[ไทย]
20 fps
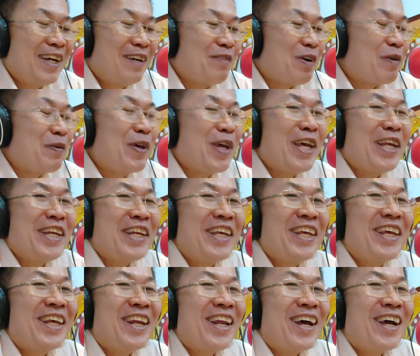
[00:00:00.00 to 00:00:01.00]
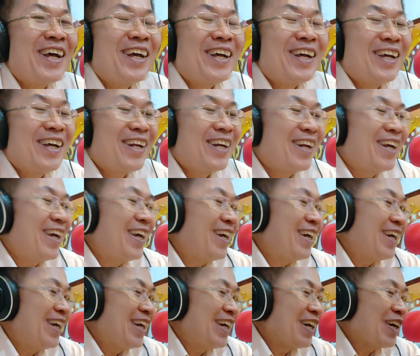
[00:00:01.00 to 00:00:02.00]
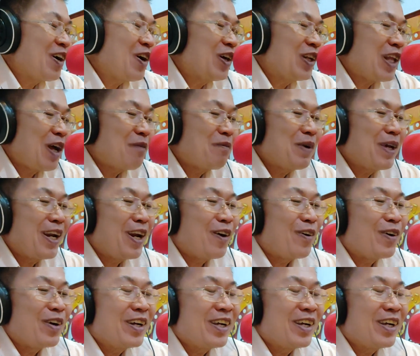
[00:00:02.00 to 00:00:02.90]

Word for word: ประเภทนี้นะนะก็ทำให้เรา